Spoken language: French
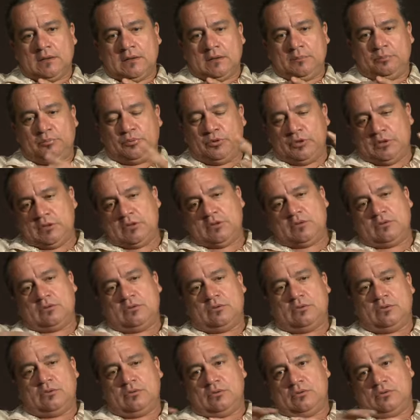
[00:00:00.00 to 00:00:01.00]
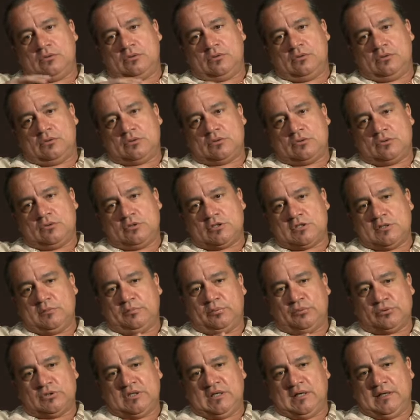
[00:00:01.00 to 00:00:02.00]
Et puis, euh, s'est
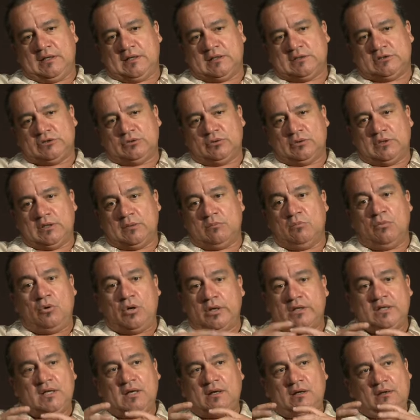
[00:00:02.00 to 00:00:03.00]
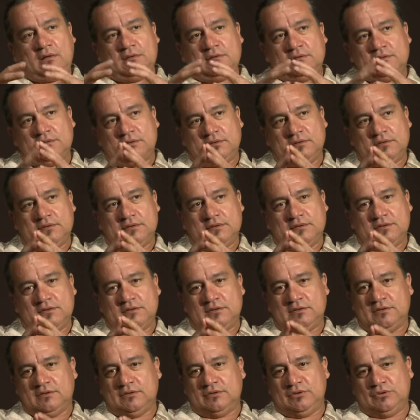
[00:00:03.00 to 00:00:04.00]
c'est la question des moyens
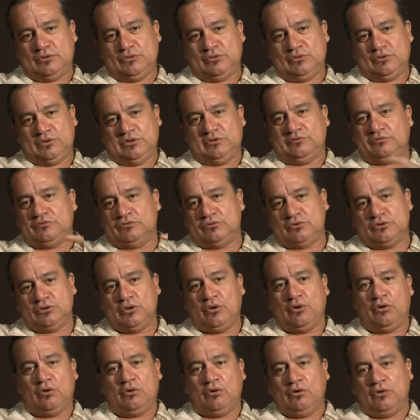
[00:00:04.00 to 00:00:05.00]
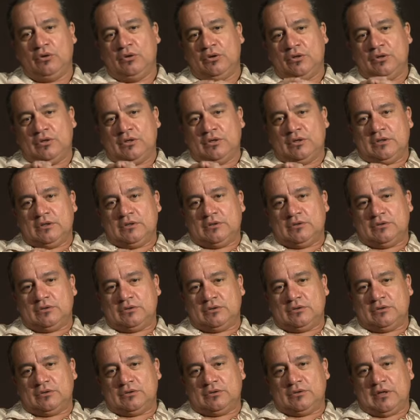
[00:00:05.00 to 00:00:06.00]
euh, de diffusion.
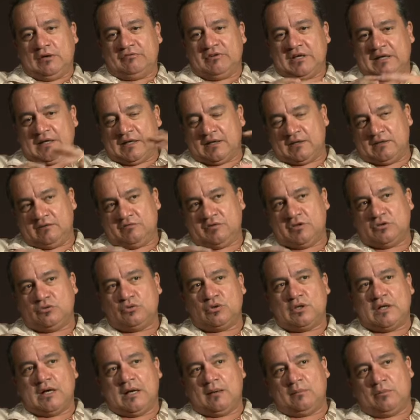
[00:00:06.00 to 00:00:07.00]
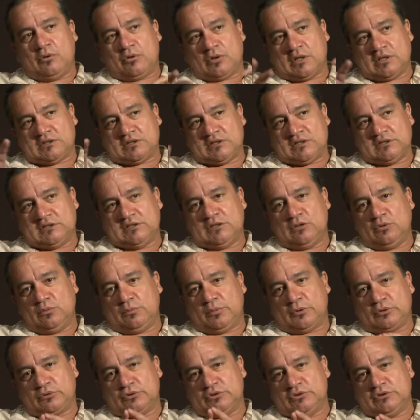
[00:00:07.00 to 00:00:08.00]
avec l'arrivée du câble, on a saisi
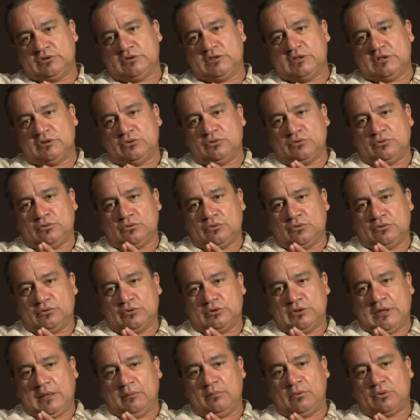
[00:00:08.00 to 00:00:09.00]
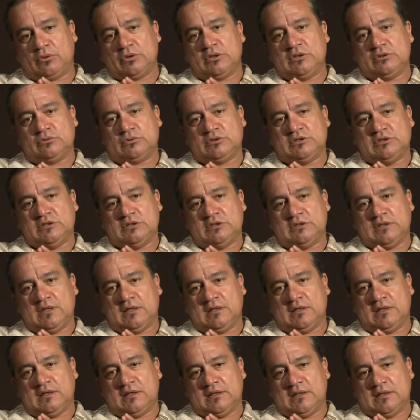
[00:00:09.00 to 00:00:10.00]
l'opportunité d'aborder aussi
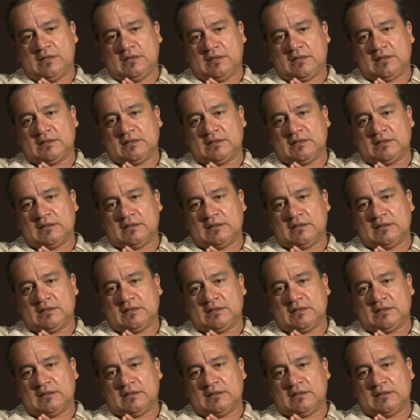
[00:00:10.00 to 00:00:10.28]
la